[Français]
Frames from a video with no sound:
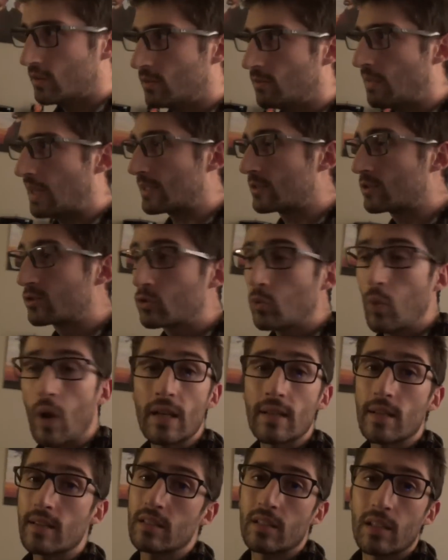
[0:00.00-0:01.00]
bah,
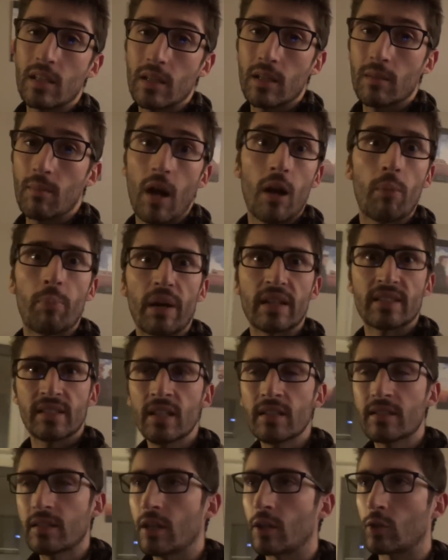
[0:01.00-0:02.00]
soit c'est mal
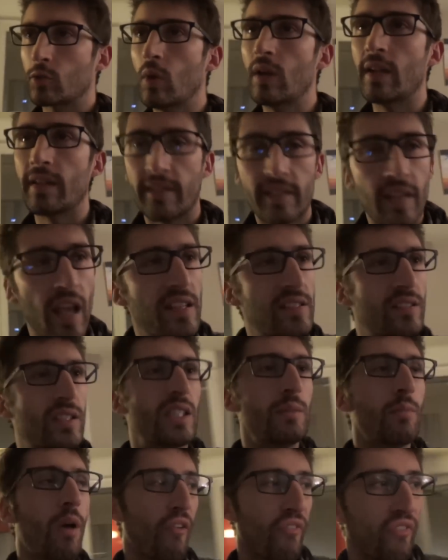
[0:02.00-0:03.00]
passé, c'est-à-dire soit les tests
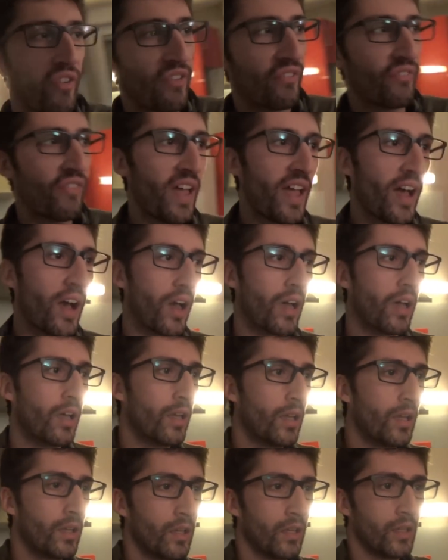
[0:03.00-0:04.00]
qu'il m'a fait faire,
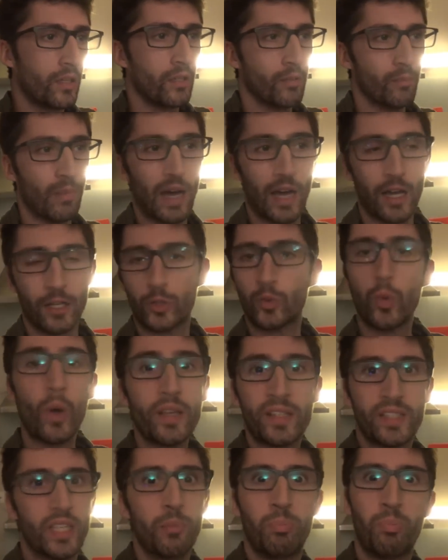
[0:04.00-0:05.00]
bah, soit
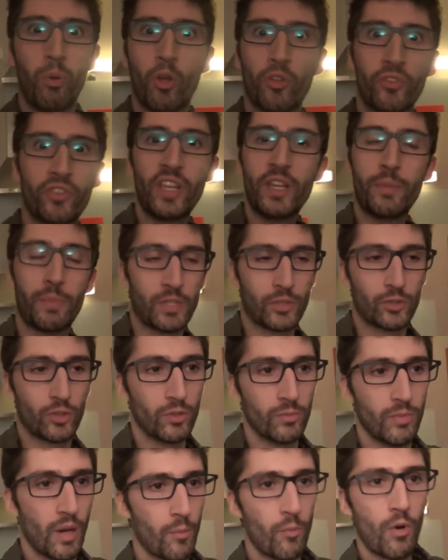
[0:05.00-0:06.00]
il s'est planté parce que
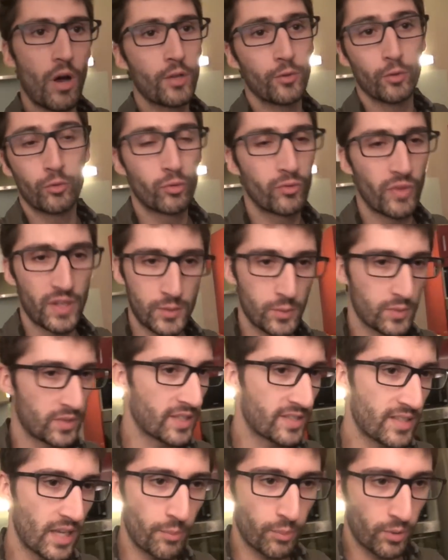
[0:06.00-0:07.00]
bah, moi de toute façon
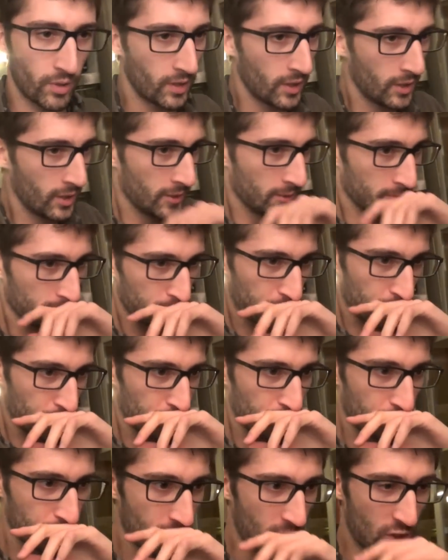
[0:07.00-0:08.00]
c'est simple.
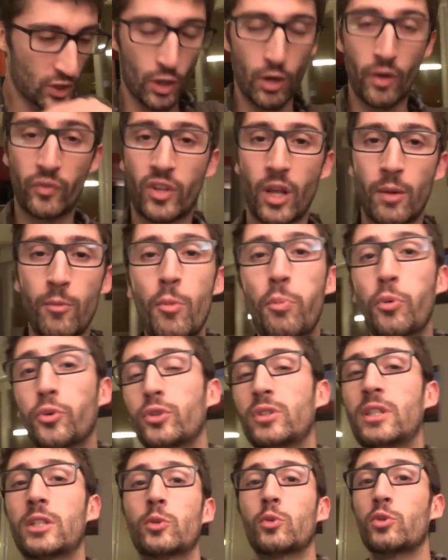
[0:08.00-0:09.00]
Chez l'ophtalmo, pour
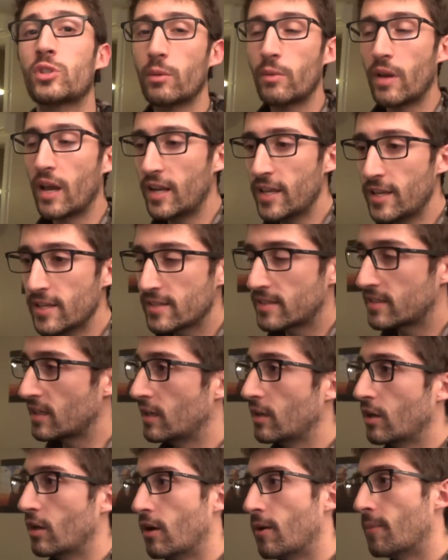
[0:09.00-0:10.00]
ceux qui sont jamais allés,
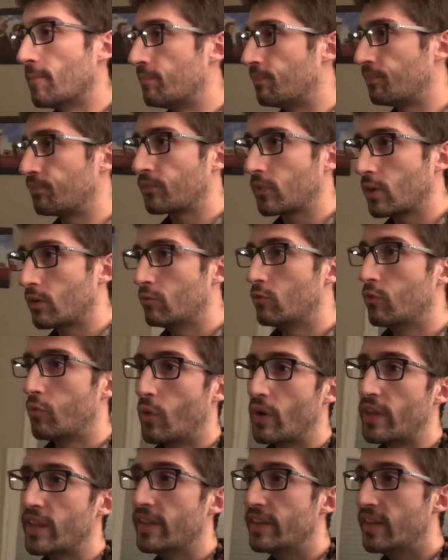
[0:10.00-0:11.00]
c'est euh, vous
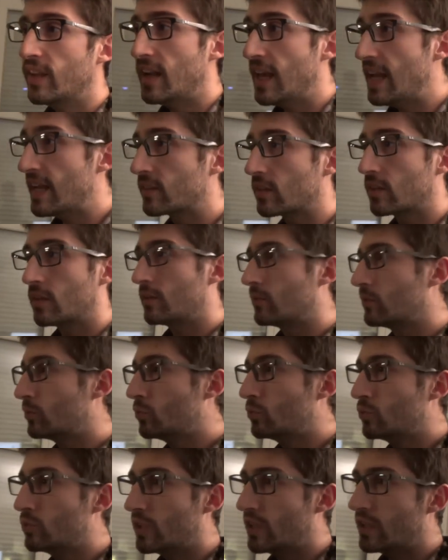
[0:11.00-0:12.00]
voyez des lettres
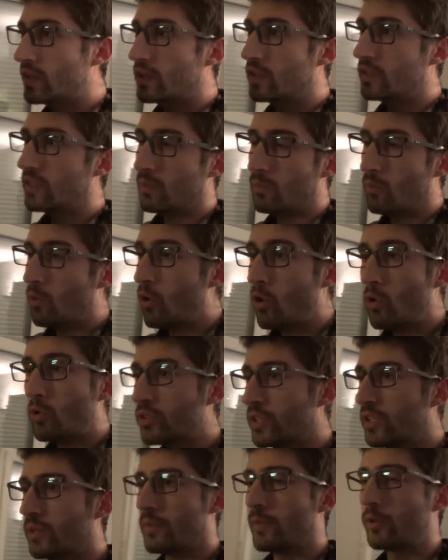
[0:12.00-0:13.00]
ou des, mots
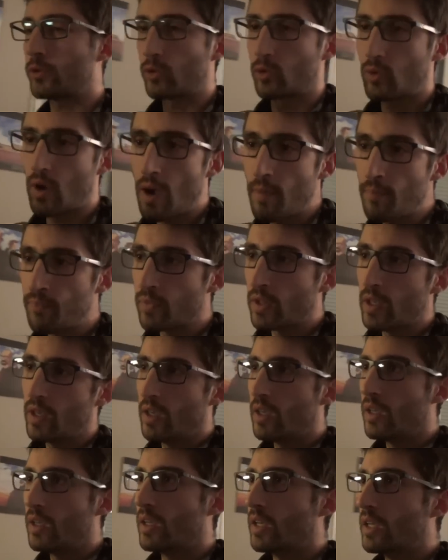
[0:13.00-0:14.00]
ou des n'importe quoi,
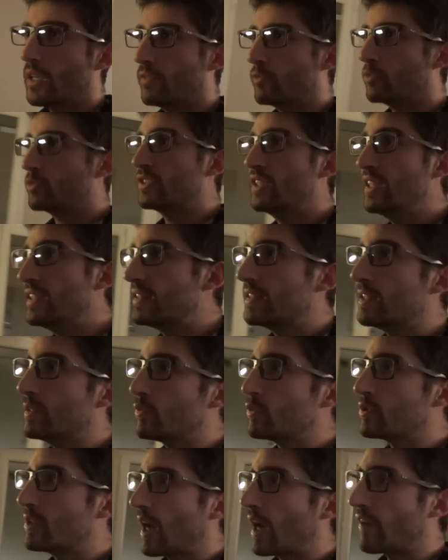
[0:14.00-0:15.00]
et vous dites si
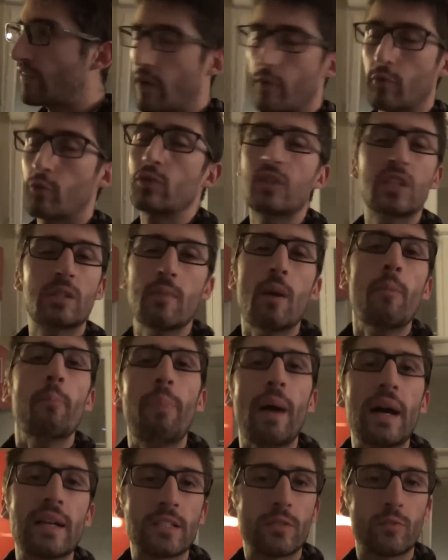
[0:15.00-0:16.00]
vous arrivez, enfin vous dites même
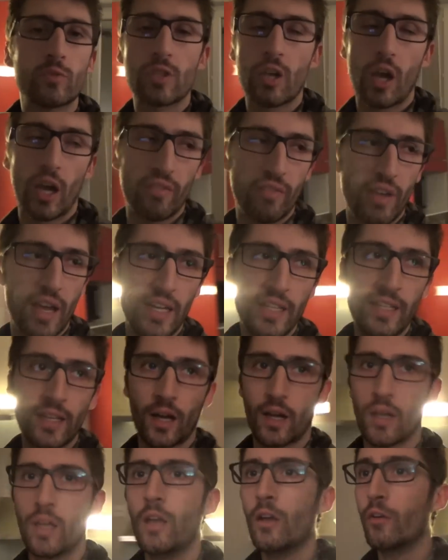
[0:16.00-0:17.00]
pas si vous arrivez à
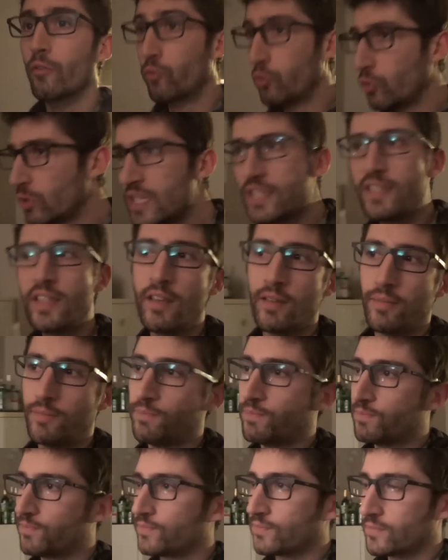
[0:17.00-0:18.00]
lire, vous
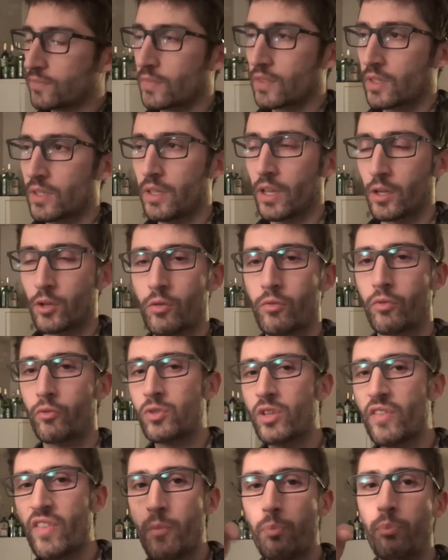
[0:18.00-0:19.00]
lisez. C'est-à-dire que
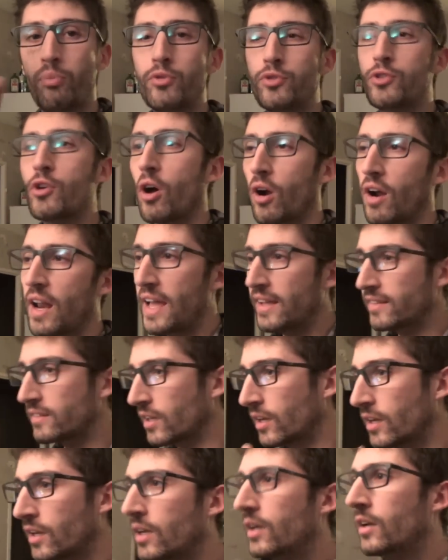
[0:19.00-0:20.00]
vous avez plusieurs
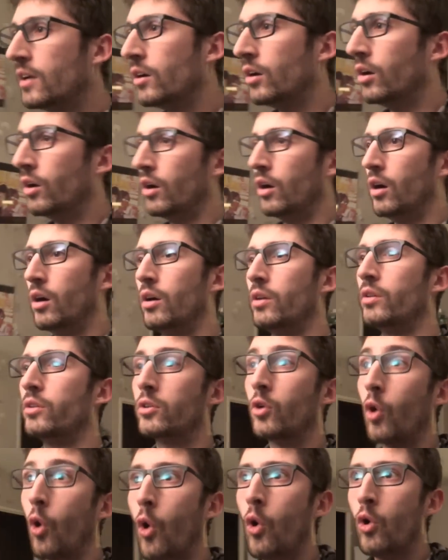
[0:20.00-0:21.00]
lettres, euh,
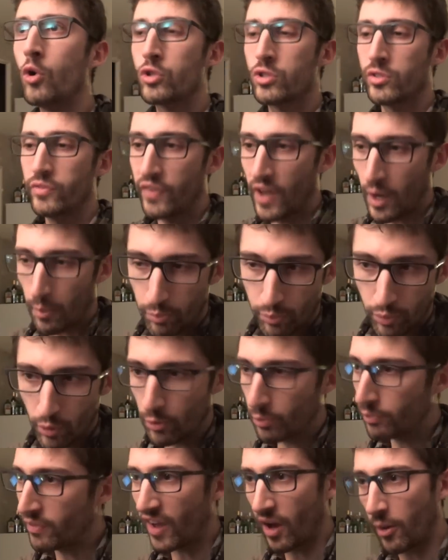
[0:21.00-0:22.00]
grosses vers,
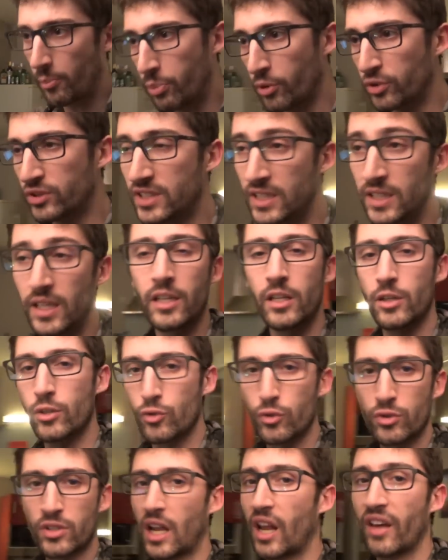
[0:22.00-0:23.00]
vers petit, et
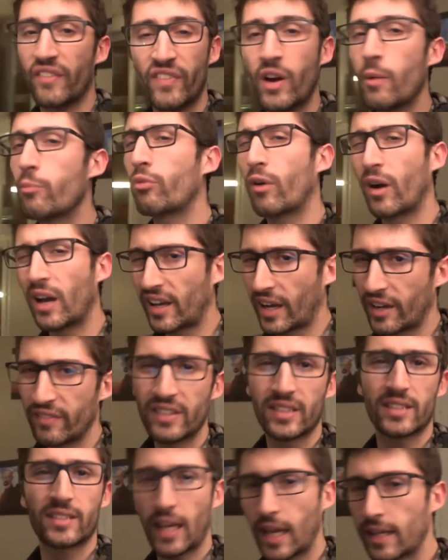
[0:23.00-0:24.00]
jusqu'à la fin pour
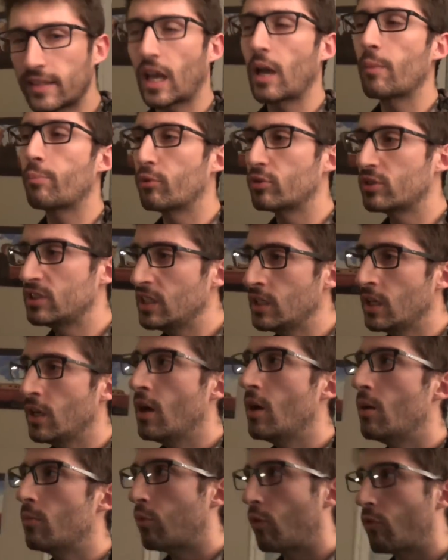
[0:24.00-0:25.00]
arriver très très petit
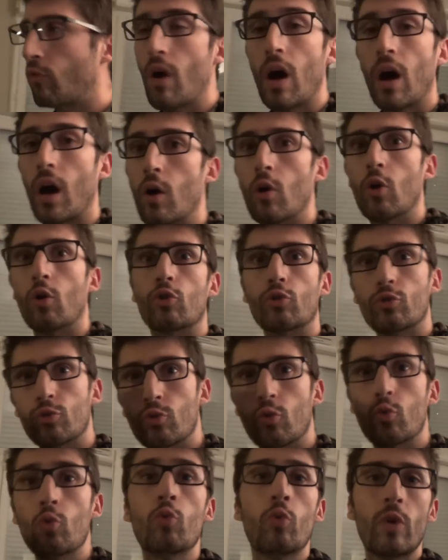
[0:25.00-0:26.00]
pour voir euh,
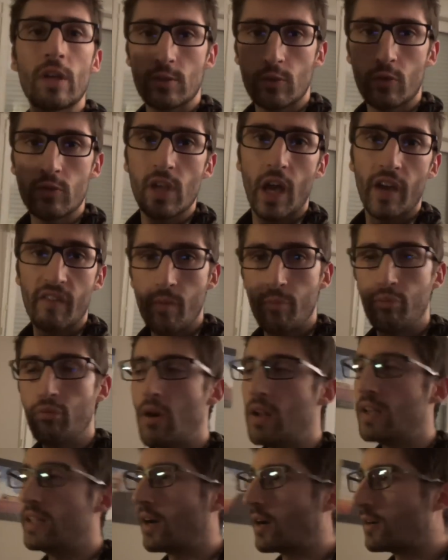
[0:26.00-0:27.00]
où est-ce que vous arrivez
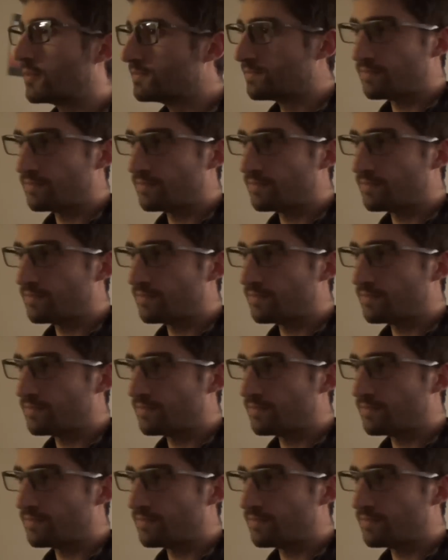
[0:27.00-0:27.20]
plus à lire.